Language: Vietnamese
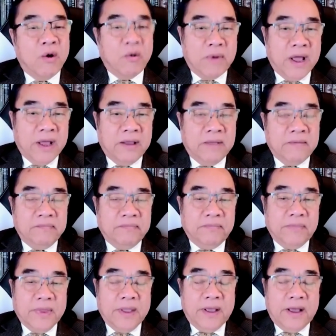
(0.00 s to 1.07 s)
hôm nay.
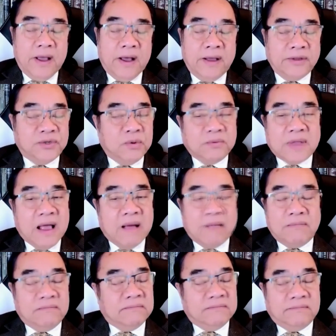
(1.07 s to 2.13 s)
Uh, chúng ta
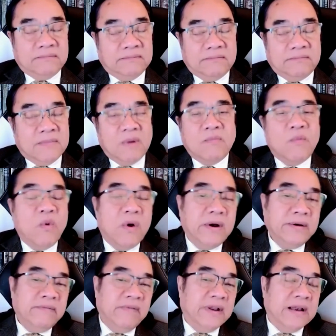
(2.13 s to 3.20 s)
mong
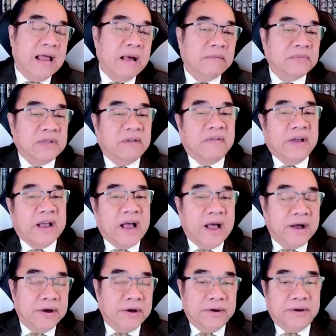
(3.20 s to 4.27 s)
muốn Việt Nam sẽ phải
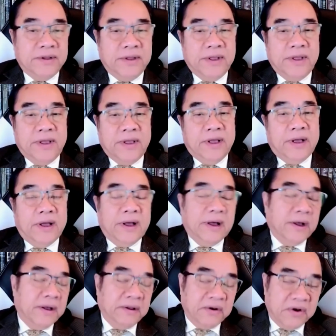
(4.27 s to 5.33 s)
khá hơn.
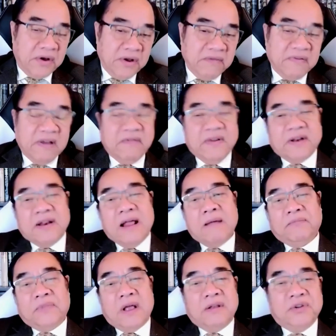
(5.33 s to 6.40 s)
Uh, nói về Việt
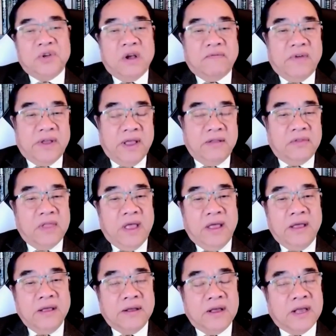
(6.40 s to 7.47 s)
Nam tăng trưởng về kinh
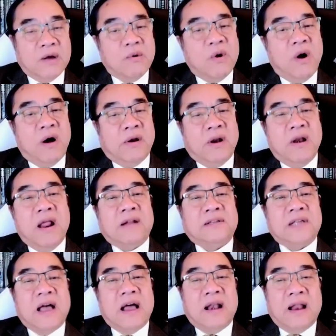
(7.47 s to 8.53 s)
tế, cái câu hỏi được đặt
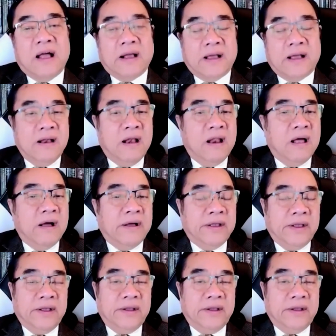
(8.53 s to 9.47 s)
ra là cái lợi